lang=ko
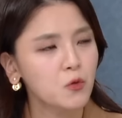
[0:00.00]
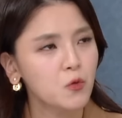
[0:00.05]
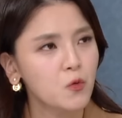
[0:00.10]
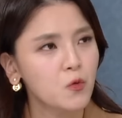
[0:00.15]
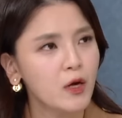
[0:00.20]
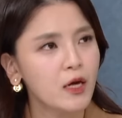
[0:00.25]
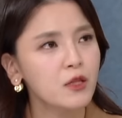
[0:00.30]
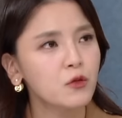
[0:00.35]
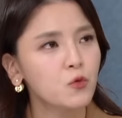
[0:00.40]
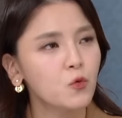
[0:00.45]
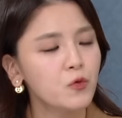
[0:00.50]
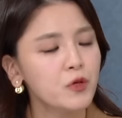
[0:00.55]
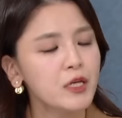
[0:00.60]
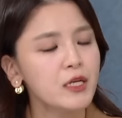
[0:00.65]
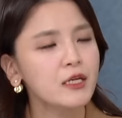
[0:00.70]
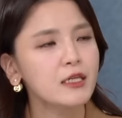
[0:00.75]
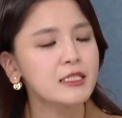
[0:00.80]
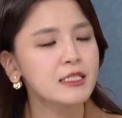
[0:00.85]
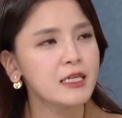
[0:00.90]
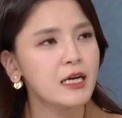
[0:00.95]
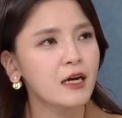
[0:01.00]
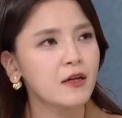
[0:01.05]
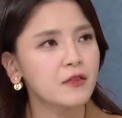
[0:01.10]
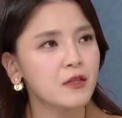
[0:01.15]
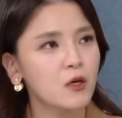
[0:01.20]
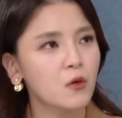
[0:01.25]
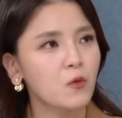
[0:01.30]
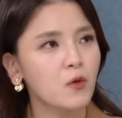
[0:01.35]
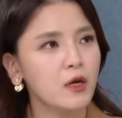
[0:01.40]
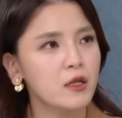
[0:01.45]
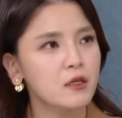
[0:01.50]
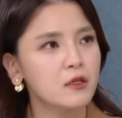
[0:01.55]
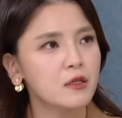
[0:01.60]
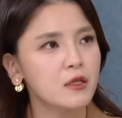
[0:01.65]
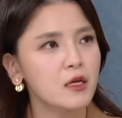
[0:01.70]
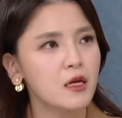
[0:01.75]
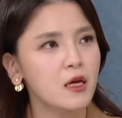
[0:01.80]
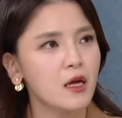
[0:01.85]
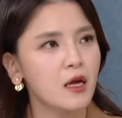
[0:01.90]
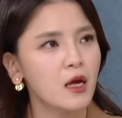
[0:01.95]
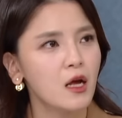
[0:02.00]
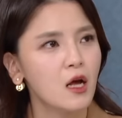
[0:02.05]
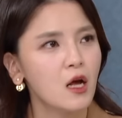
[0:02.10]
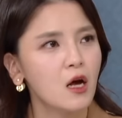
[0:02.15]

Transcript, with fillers: 통한 논의를 진행한다고 하는데